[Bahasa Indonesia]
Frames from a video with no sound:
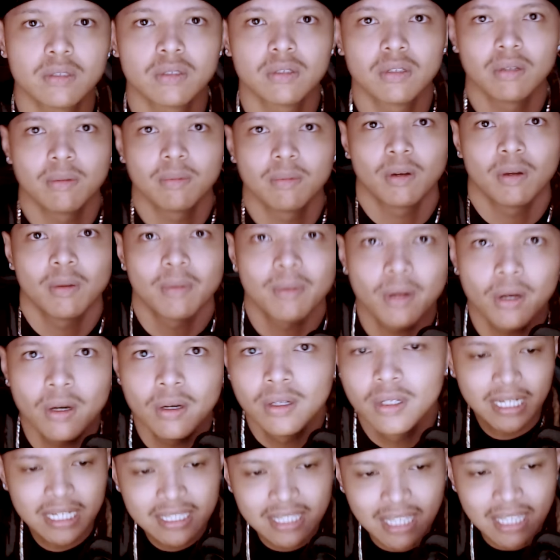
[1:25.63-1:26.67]
gitu loh bro bro.
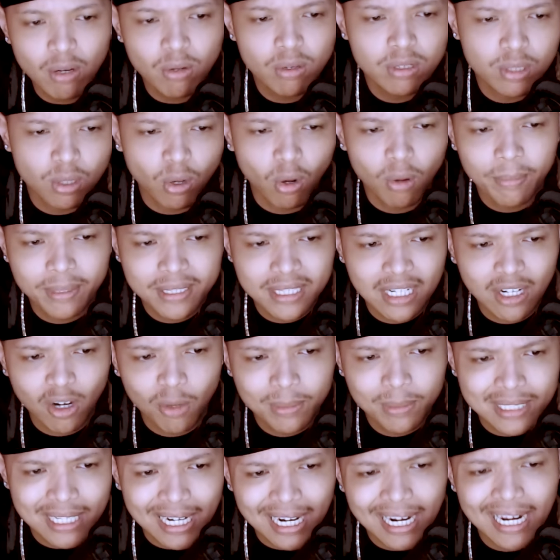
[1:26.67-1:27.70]
Pengen tahu gitu
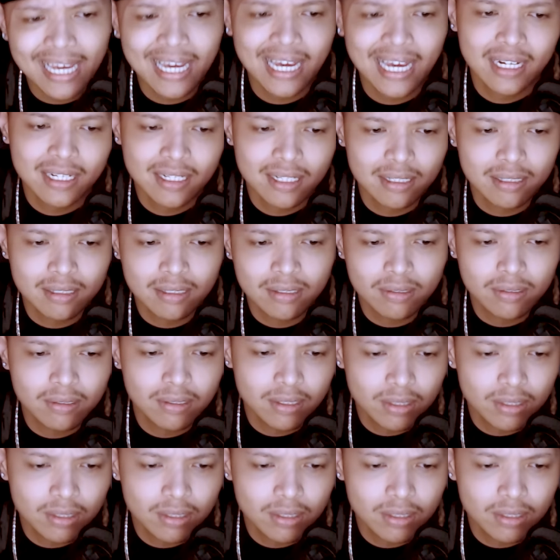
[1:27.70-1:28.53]
komentar-komentar kalian itu